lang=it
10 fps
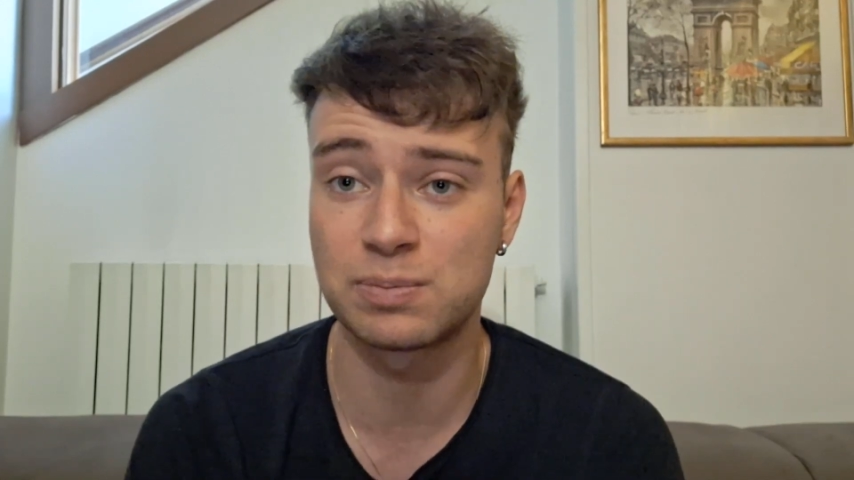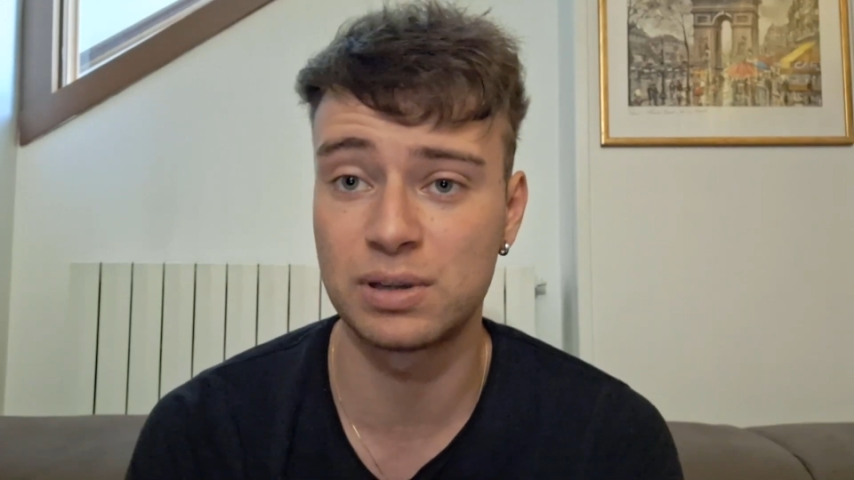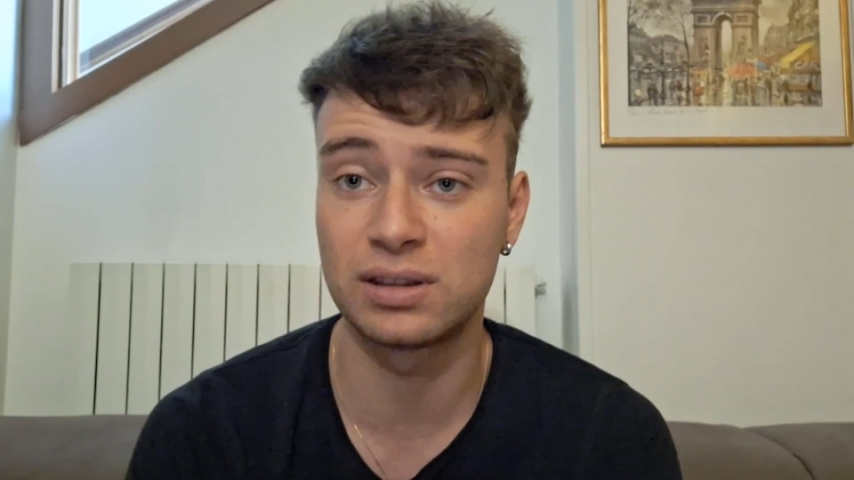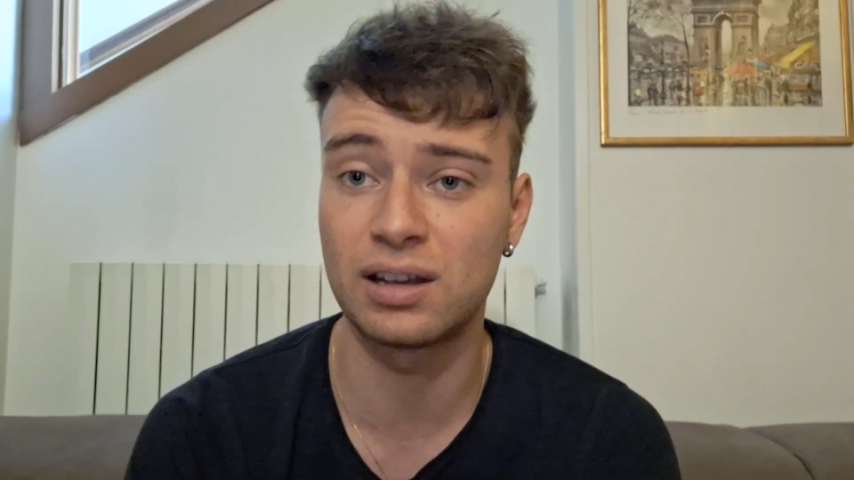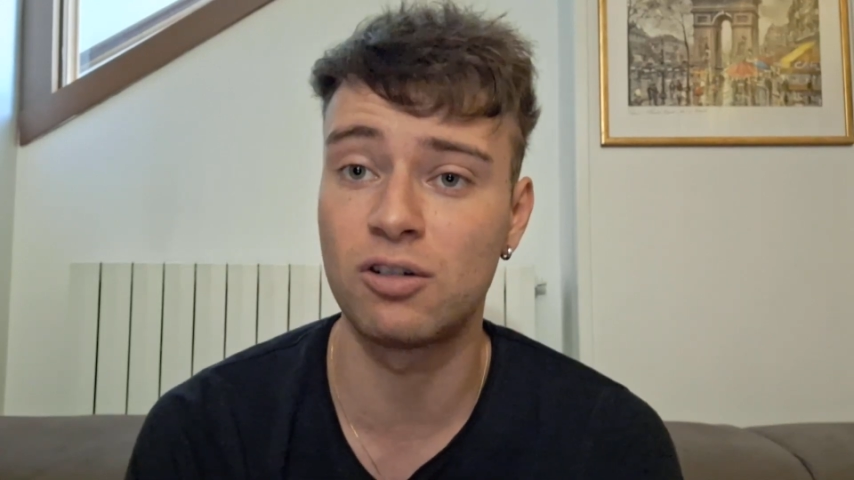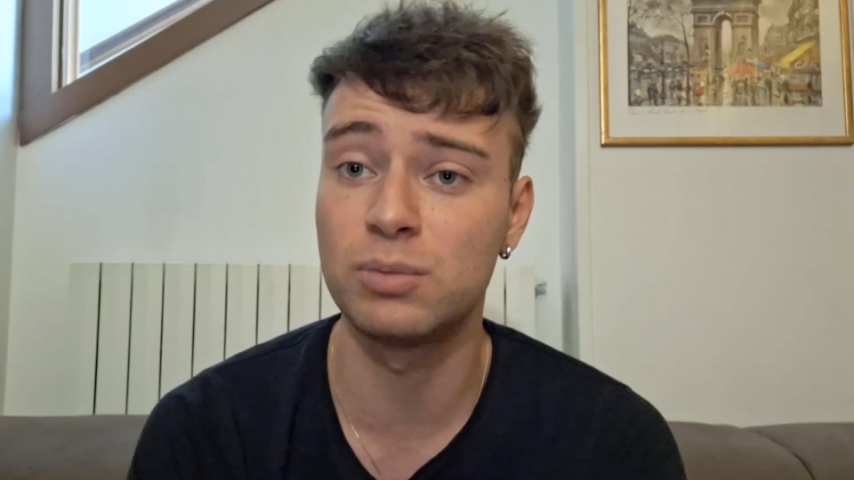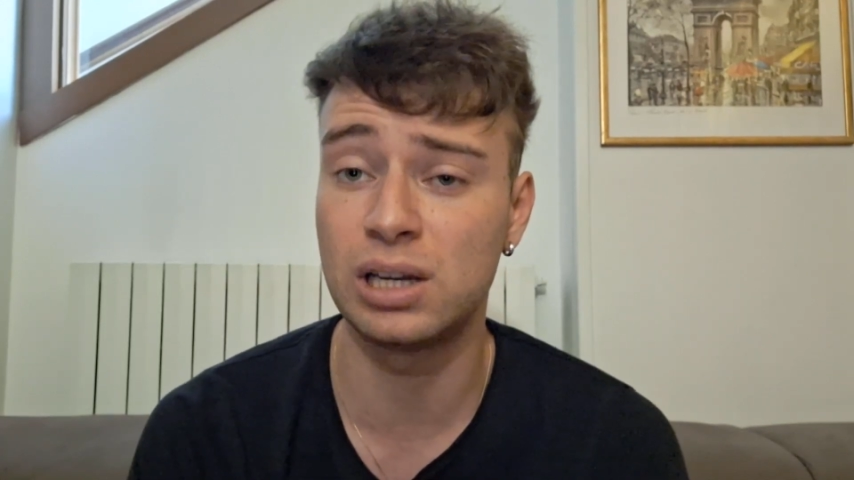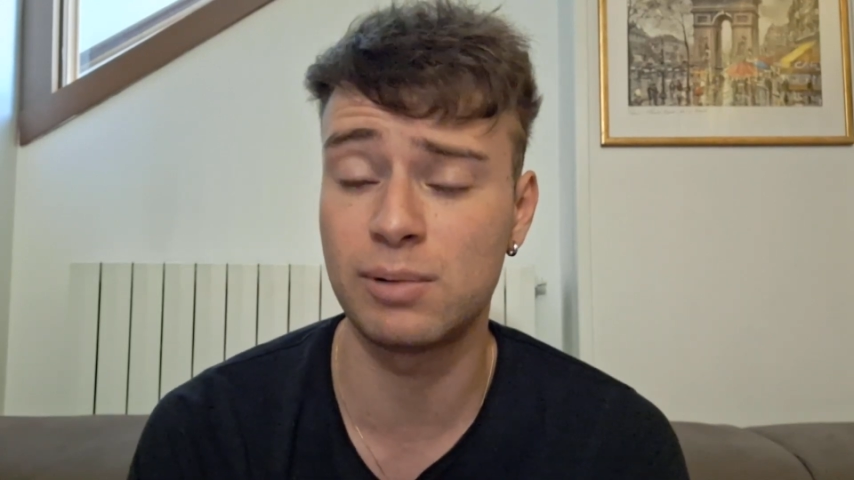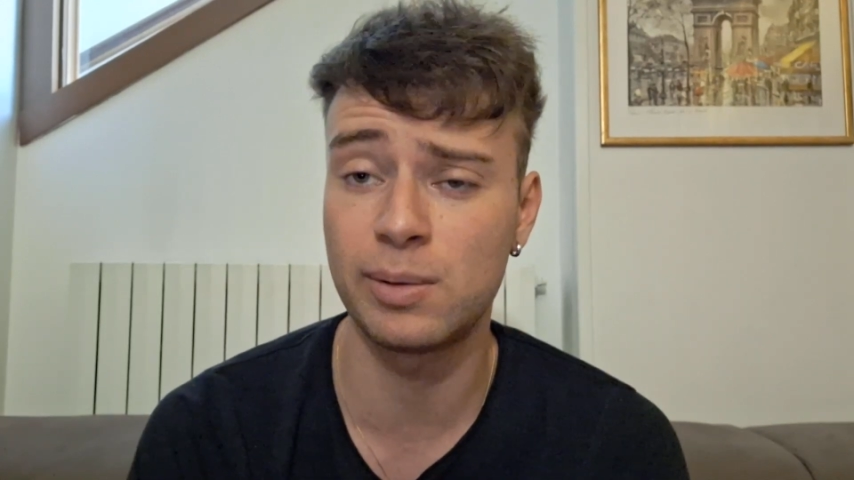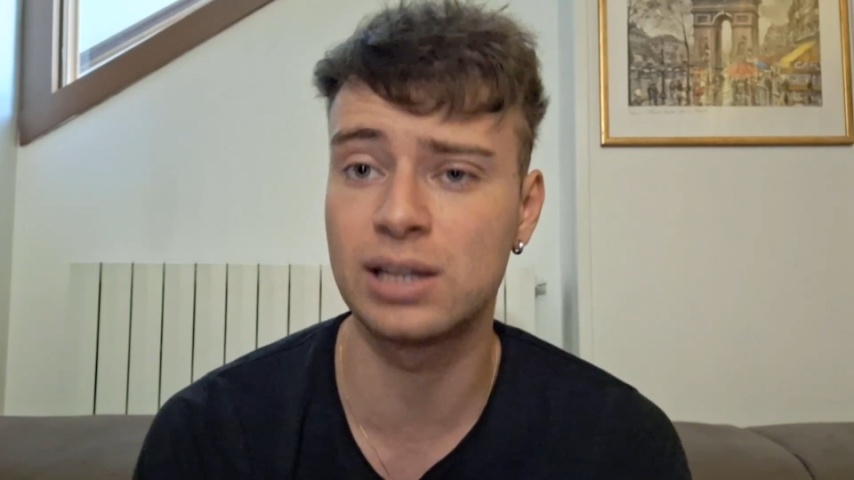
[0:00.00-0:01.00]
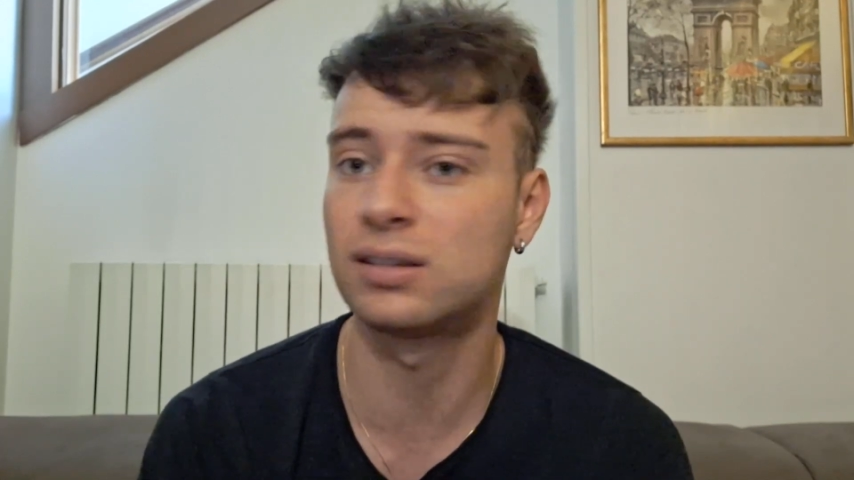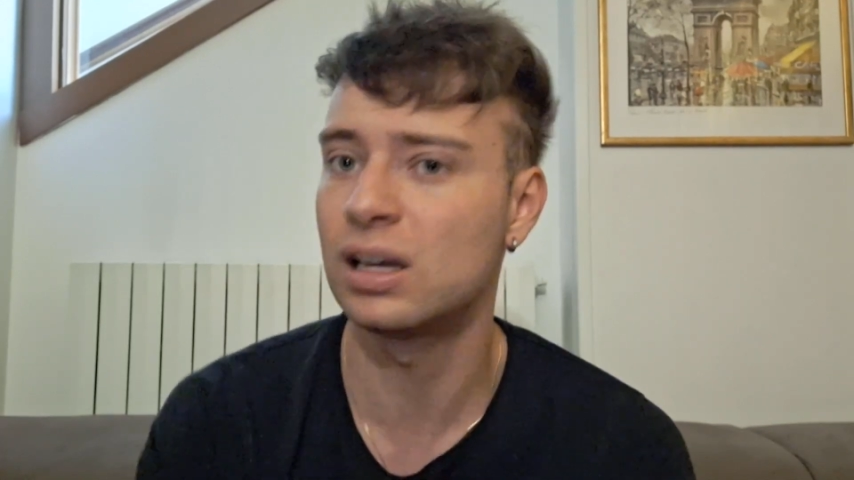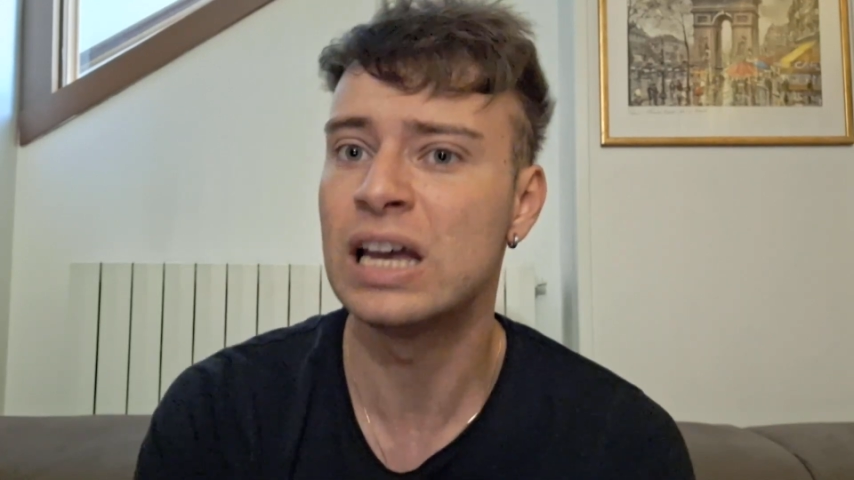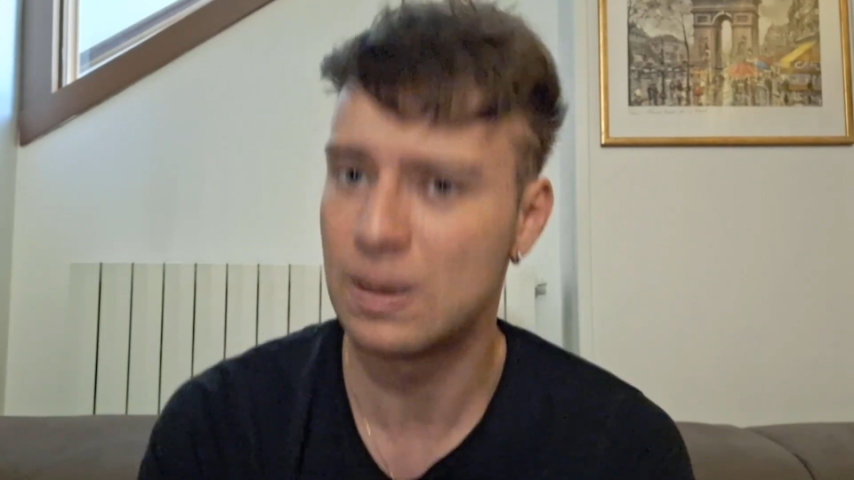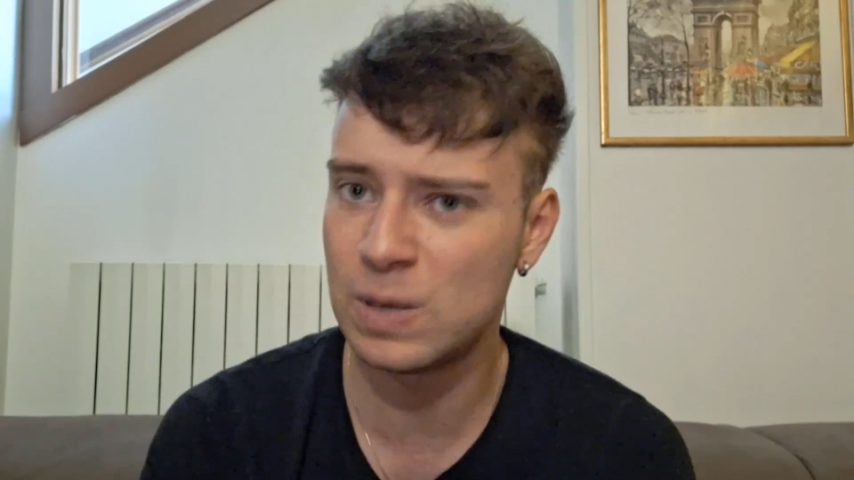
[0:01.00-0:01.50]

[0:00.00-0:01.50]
aspettavo minimamente.